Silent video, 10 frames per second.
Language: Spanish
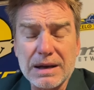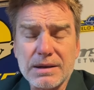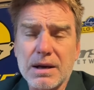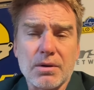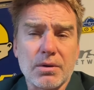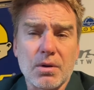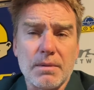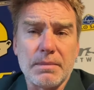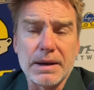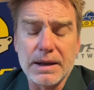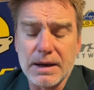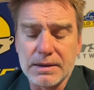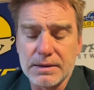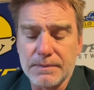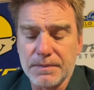Gallardo de todas
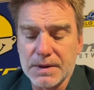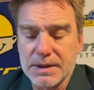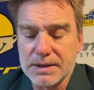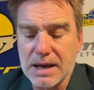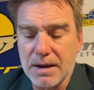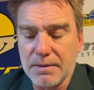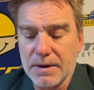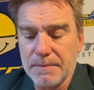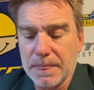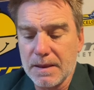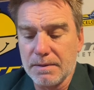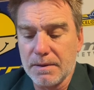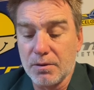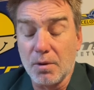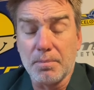maneras se sabe,
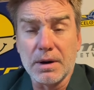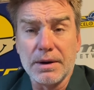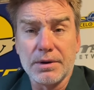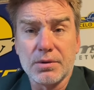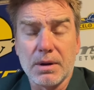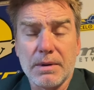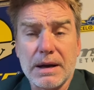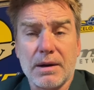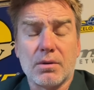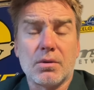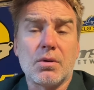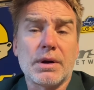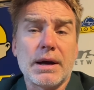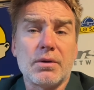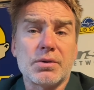no por el hecho de haber ganado todo lo
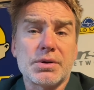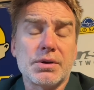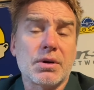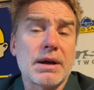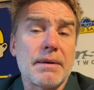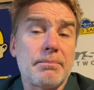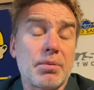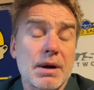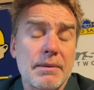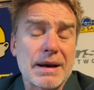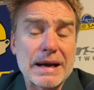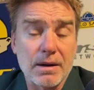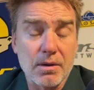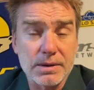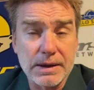que ganó, sino que por haber
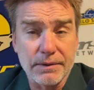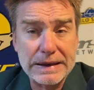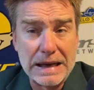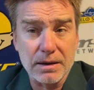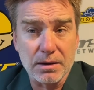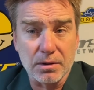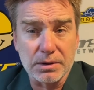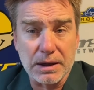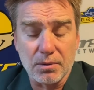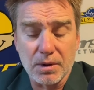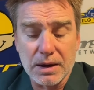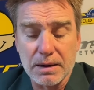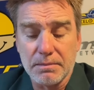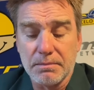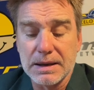ganado esa final contra
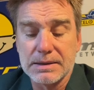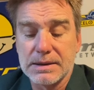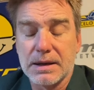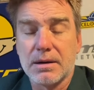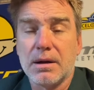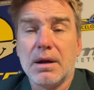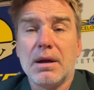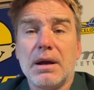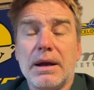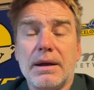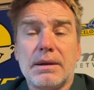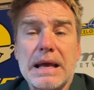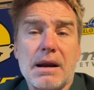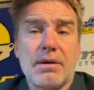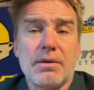Boca va a ser
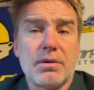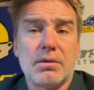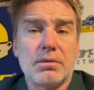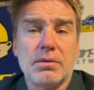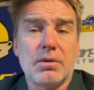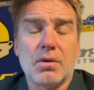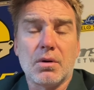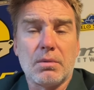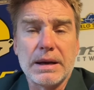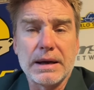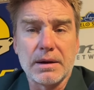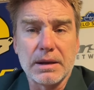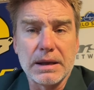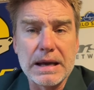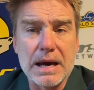eterno, no lo van a
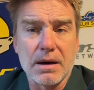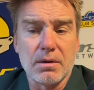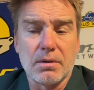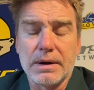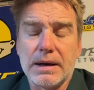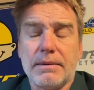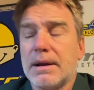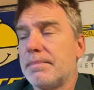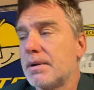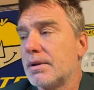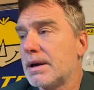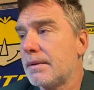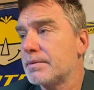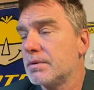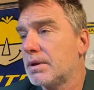criticar, lo, le van a perdonar
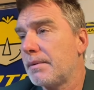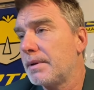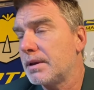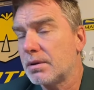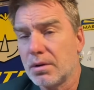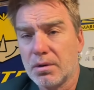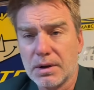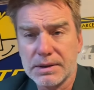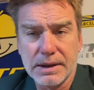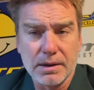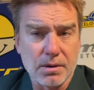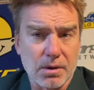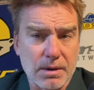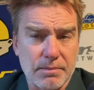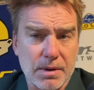absolutamente todo, así que todo
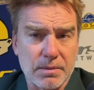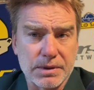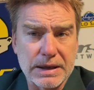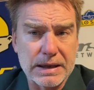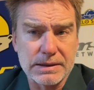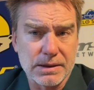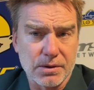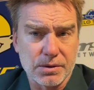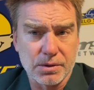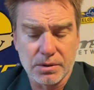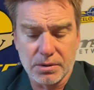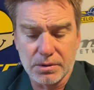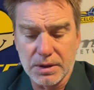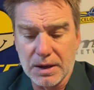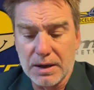lo que podamos llegar a decir
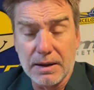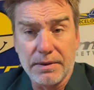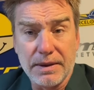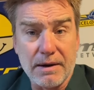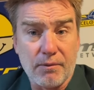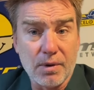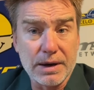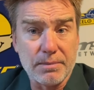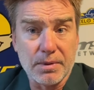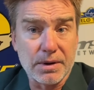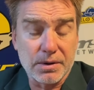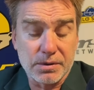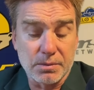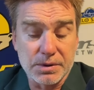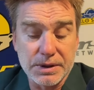nosotros de afuera, porque no
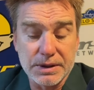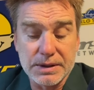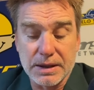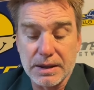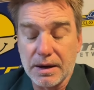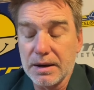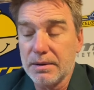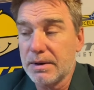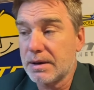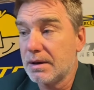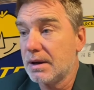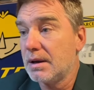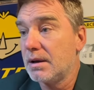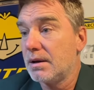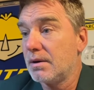somos hinchas de River,
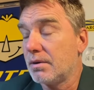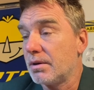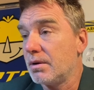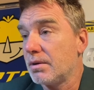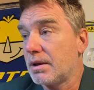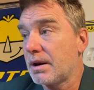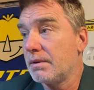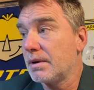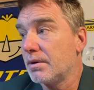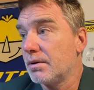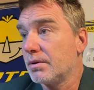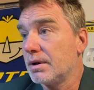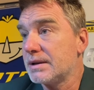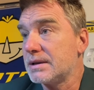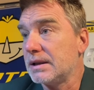los los de River no, no
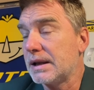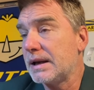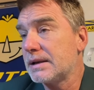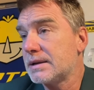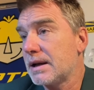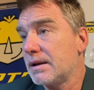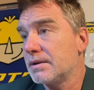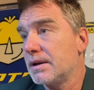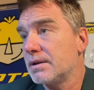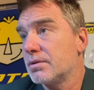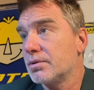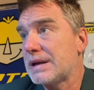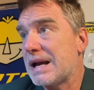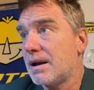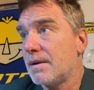les interesa, e, eso
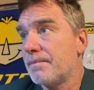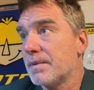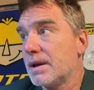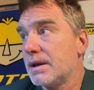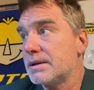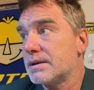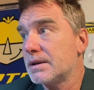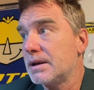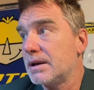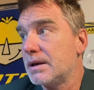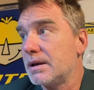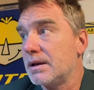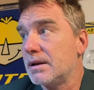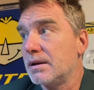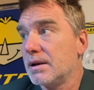ya es,
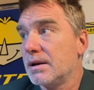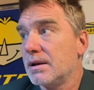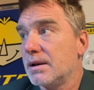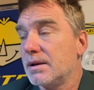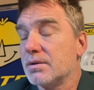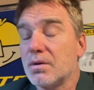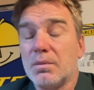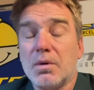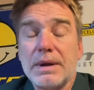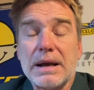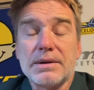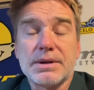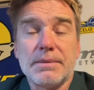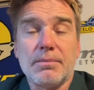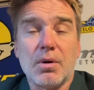eh, eso es como
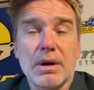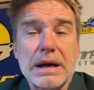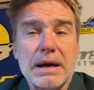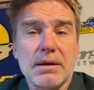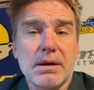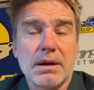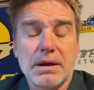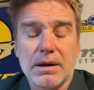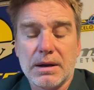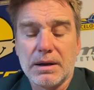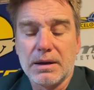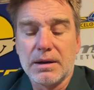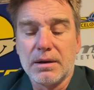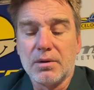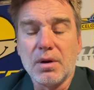Bianchi en boca,
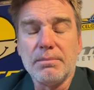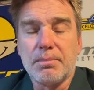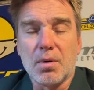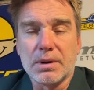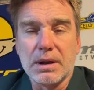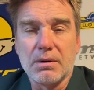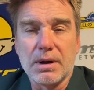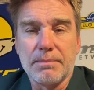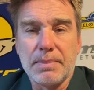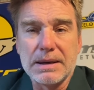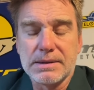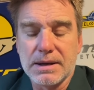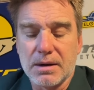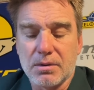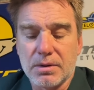eh, no importa lo que
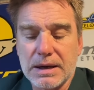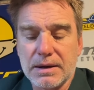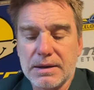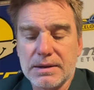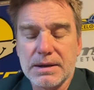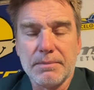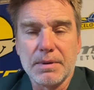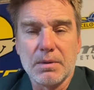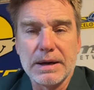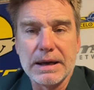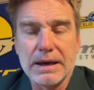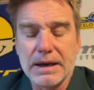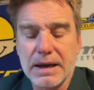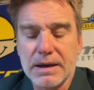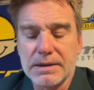pase ahora, y siempre lo van a
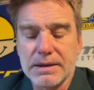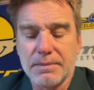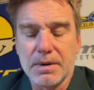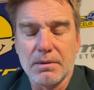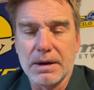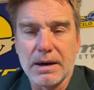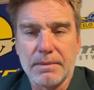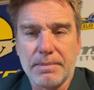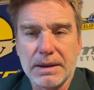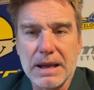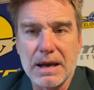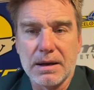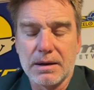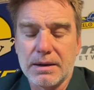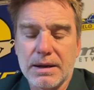querer y siempre lo van a
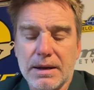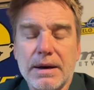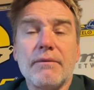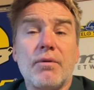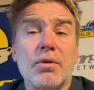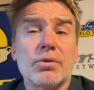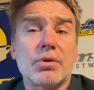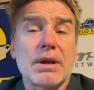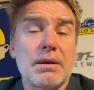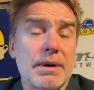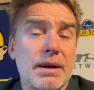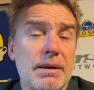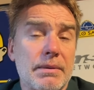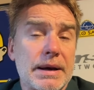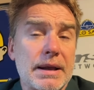respetar, y en el fondo tal vez
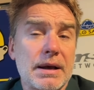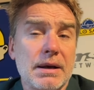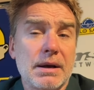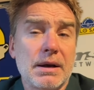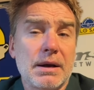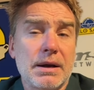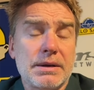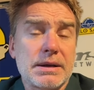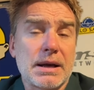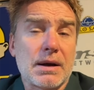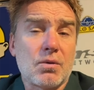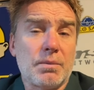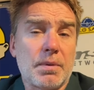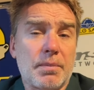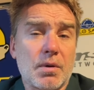le van a echar la
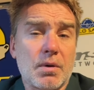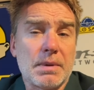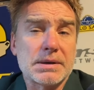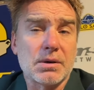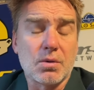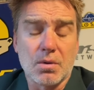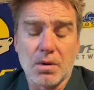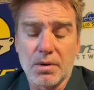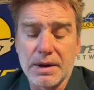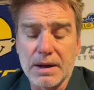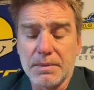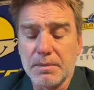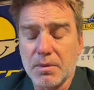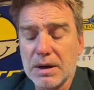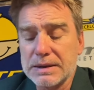culpa un poco más a los jugadores que al
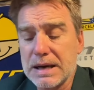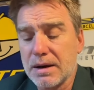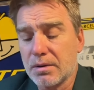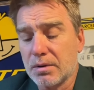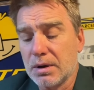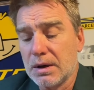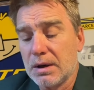mismo Gallardo,